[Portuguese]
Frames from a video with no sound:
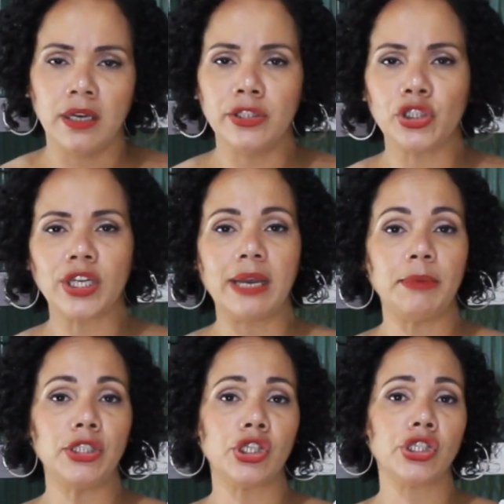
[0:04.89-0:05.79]

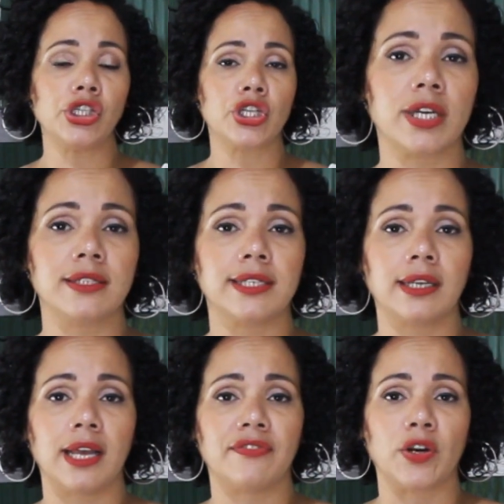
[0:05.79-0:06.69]
Antigamente a gente
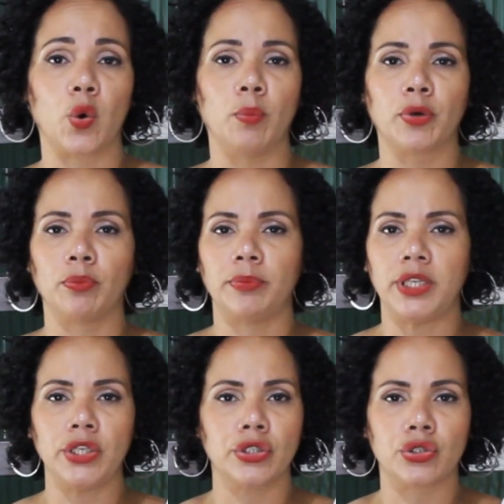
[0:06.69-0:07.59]
cancelava
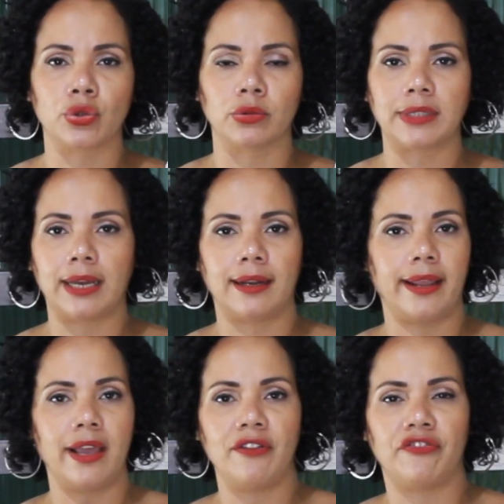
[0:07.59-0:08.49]
compromisso,
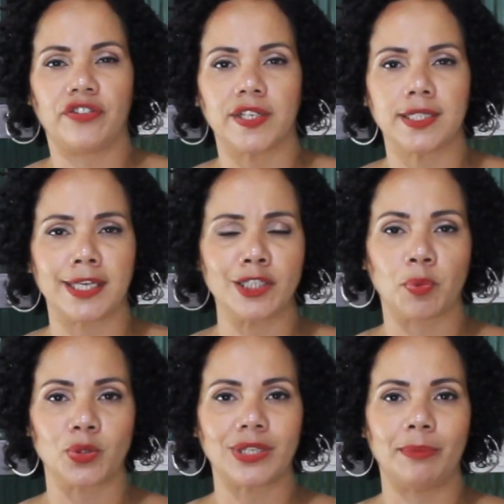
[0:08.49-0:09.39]
tarefas,
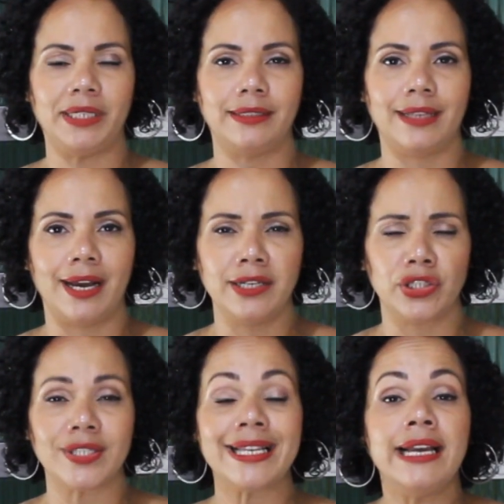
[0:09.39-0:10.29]

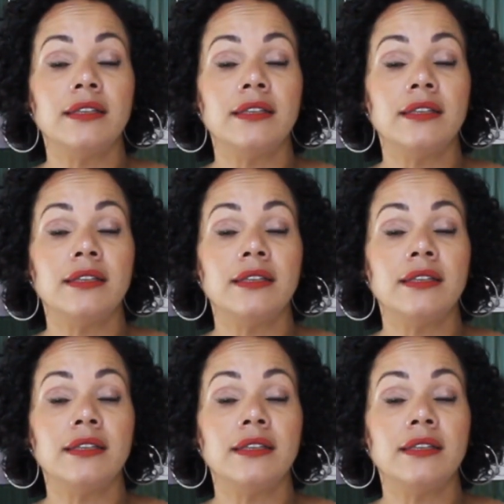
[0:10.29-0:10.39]
responsabilidades.